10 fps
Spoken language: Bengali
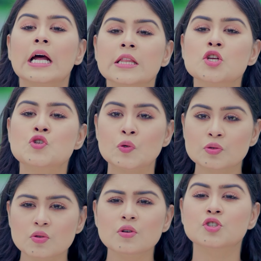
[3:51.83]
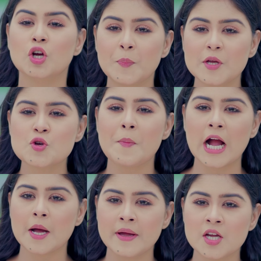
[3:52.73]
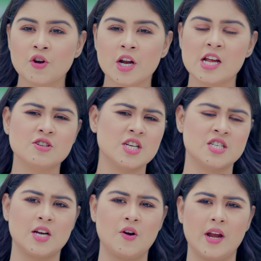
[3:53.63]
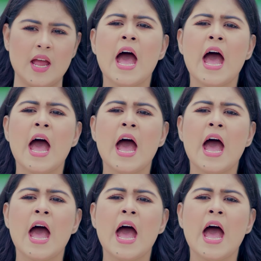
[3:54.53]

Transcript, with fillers: তাদের সুখ দুঃখ সবকিছু ভাগাভাগি করে নেওয়ার চেষ্টা করে